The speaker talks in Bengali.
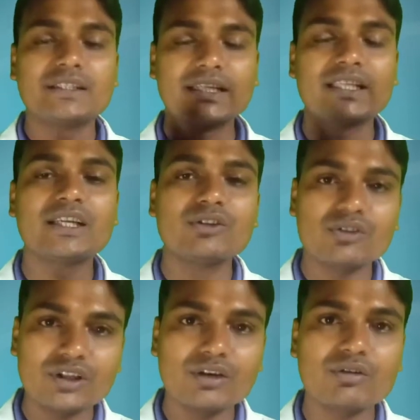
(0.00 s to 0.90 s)

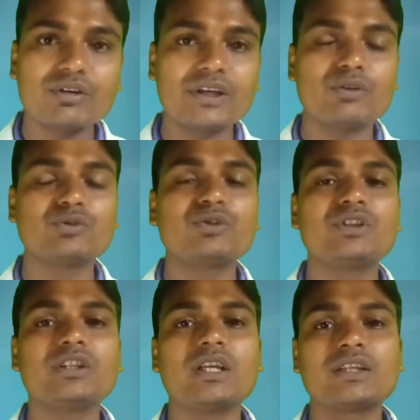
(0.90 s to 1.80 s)
সাধারণত এই
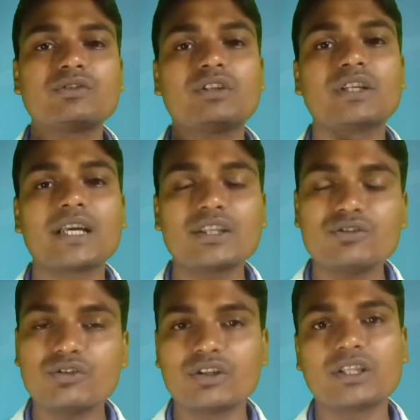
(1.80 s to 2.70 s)
ওষুধটির আসলে
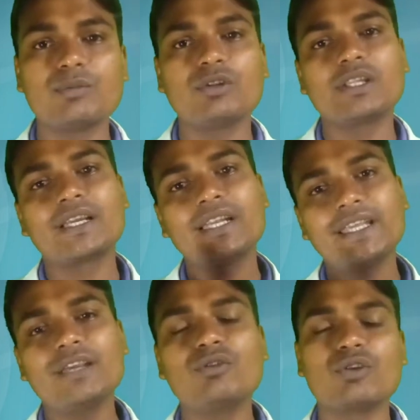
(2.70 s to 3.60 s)
কার্যকারিতা বলতে গেলে
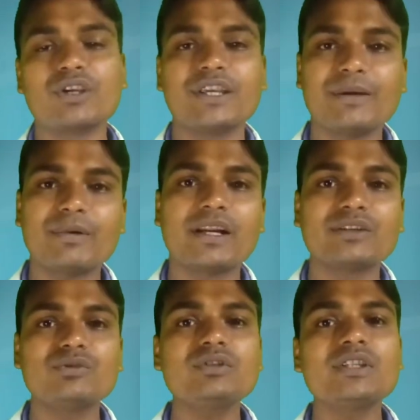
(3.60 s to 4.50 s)
এগুলোই এবার
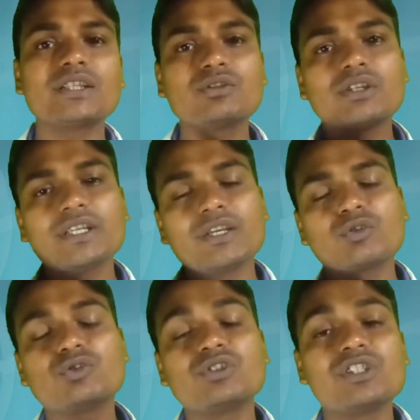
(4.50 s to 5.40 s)
আসুন যে আসলে এই
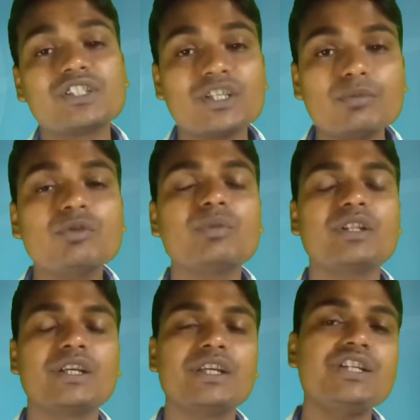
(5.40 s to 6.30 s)
ওষুধটির
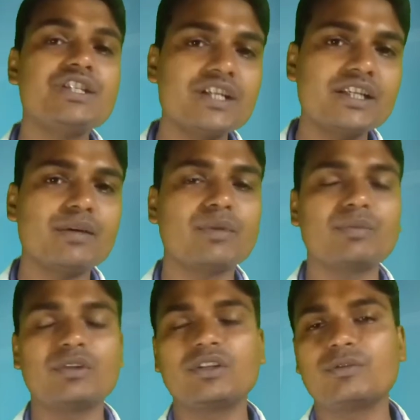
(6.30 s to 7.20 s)
সেবনবিধি কী সেটি আমি
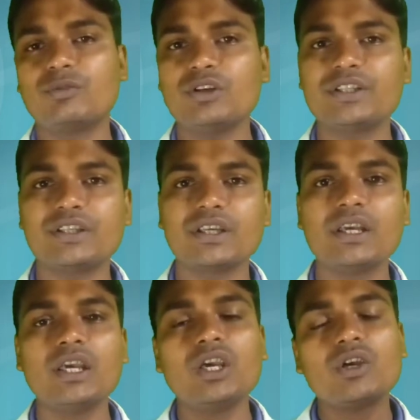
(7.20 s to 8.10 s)
আপনাদের বলে দিই
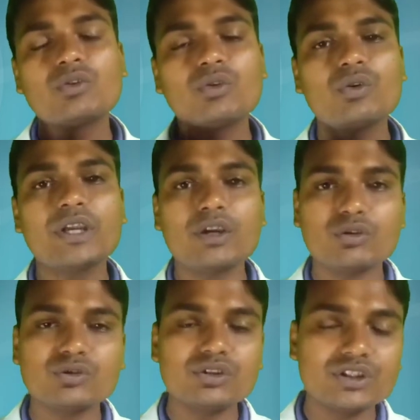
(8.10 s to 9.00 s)
তো এই
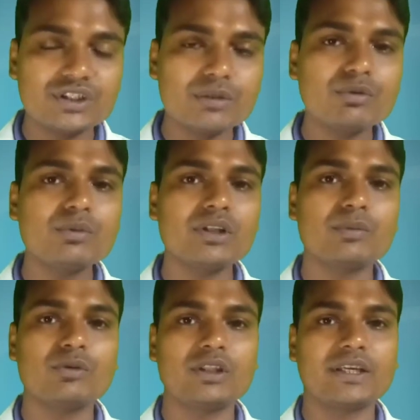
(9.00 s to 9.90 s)
ওষুধটির সেবনবিধি
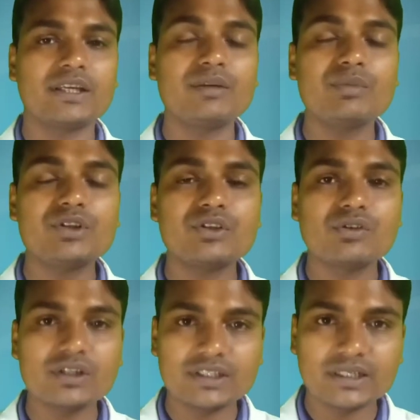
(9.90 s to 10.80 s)
বলতে গেলে বিশেষ
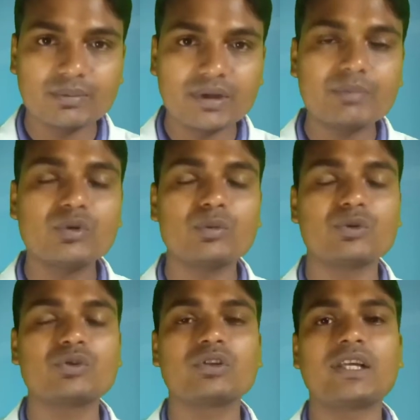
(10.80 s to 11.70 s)
করে যারা
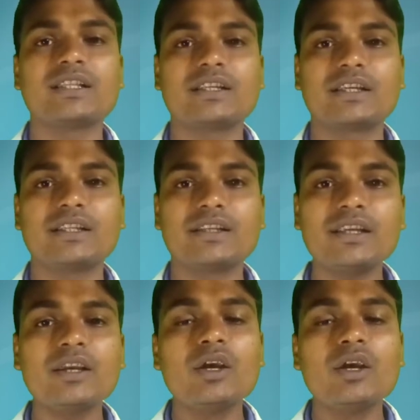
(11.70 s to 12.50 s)
প্রাপ্তবয়স্ক তাদের ক্ষেত্রে